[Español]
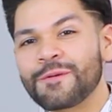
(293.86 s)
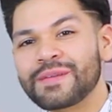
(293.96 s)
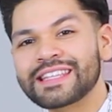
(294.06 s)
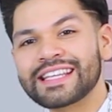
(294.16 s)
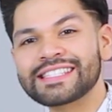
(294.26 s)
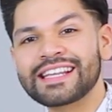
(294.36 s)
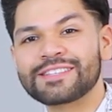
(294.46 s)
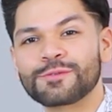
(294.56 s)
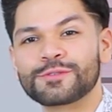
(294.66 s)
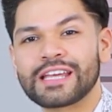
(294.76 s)
Comenten si
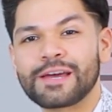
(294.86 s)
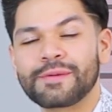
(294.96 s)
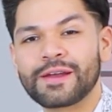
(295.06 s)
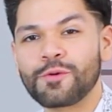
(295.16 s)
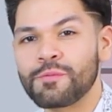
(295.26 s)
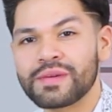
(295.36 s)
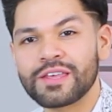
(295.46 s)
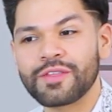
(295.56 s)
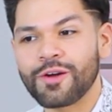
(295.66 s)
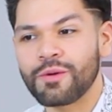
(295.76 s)
les gustaría ver un
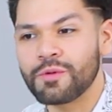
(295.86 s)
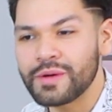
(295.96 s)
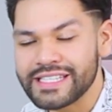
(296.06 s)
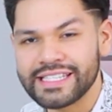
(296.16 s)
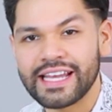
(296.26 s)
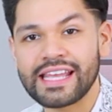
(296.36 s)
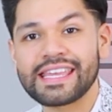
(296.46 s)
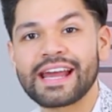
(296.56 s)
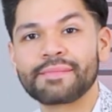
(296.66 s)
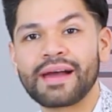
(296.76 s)
video de cómo vestir
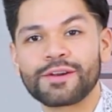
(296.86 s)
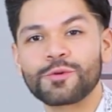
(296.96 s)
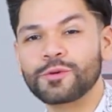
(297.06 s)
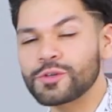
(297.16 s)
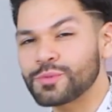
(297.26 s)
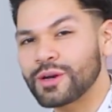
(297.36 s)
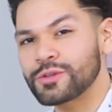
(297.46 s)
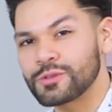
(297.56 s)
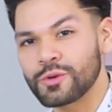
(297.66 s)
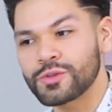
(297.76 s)
y armar unos
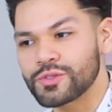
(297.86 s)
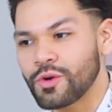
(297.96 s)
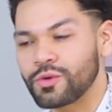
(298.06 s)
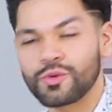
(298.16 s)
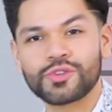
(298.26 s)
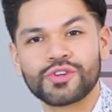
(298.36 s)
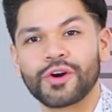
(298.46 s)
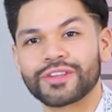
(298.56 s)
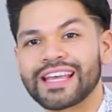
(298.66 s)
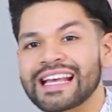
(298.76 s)
buenos looks con un
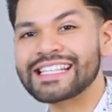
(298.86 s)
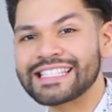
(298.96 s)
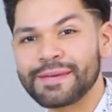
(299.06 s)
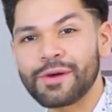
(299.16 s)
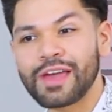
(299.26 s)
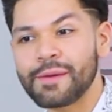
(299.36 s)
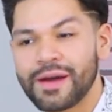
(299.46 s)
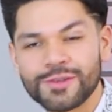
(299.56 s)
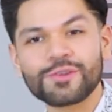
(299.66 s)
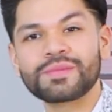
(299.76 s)
short. Si veo que hay
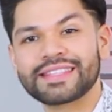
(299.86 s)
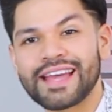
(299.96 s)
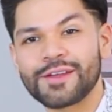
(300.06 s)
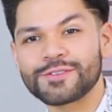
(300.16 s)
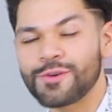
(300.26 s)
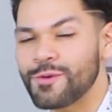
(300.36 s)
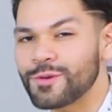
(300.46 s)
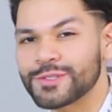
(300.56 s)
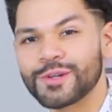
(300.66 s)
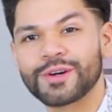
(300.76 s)
varios comentarios, con
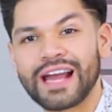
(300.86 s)
gusto lo